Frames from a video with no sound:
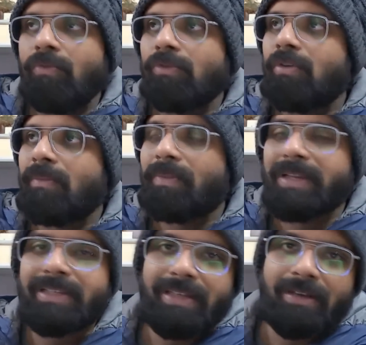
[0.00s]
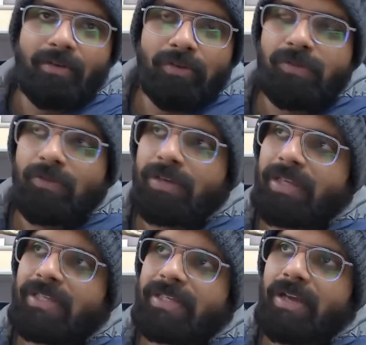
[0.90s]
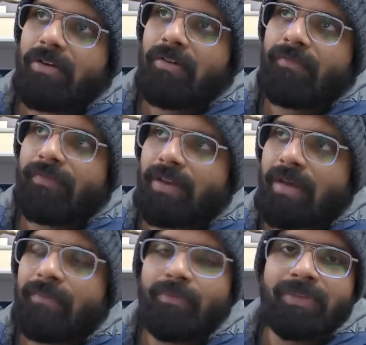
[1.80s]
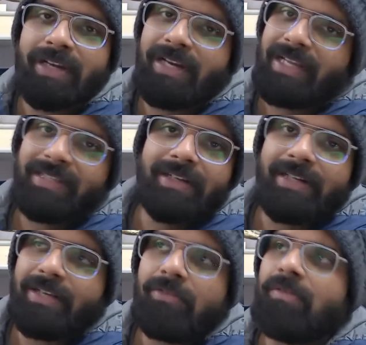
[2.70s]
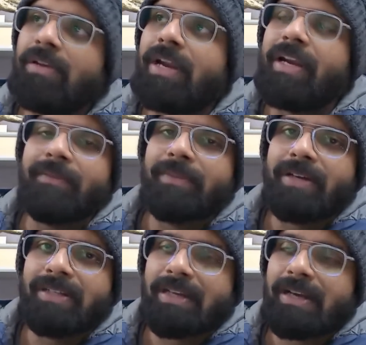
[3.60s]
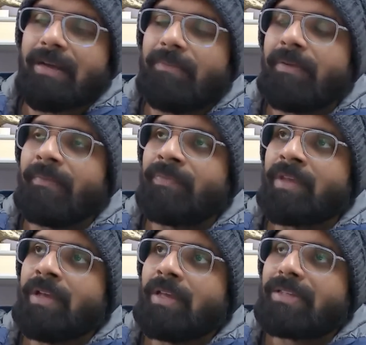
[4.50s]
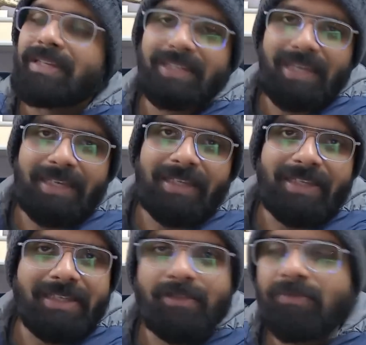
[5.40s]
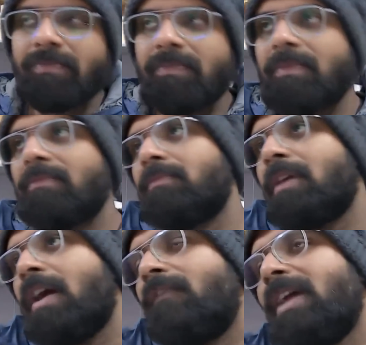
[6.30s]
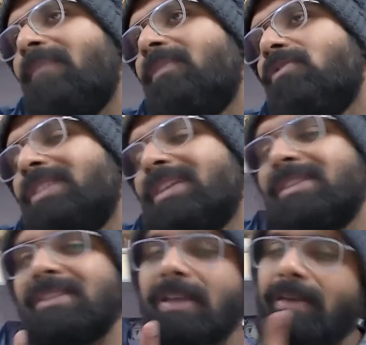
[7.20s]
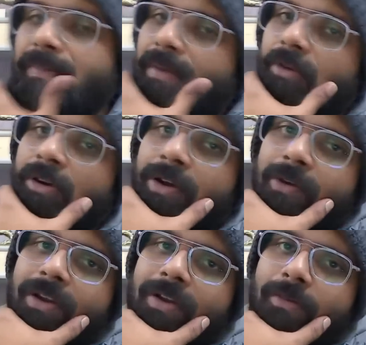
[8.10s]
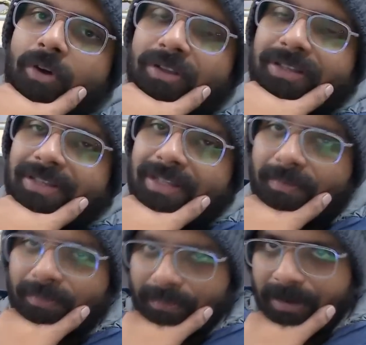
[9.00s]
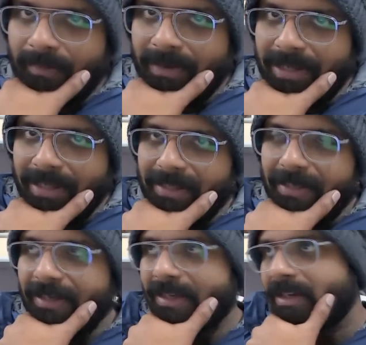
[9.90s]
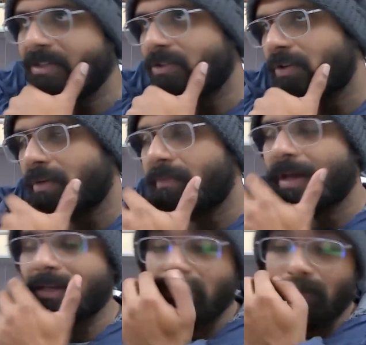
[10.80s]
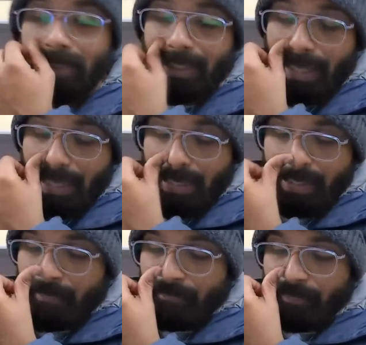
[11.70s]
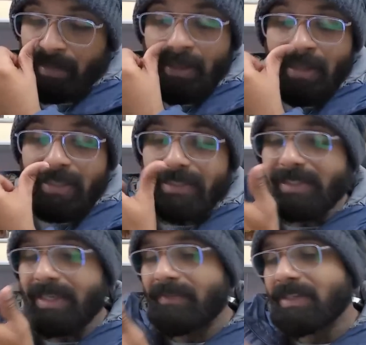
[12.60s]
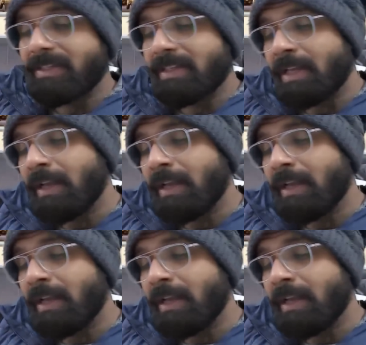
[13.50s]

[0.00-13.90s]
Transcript: उनको आप लीजिए गोल स्कोर कीजिए और फिर आप उसी इंटेंसिटी को 90 मिनट्स तक आप सस्टेन कीजिए तो हाफ टाइम पे जो चेंजेस करे पेप गॉर्डियोला ने वो बहुत ही ज़्यादा बढ़िया थे ग्रिलिश और मारेस को लेके आया गया जिसकी वजह से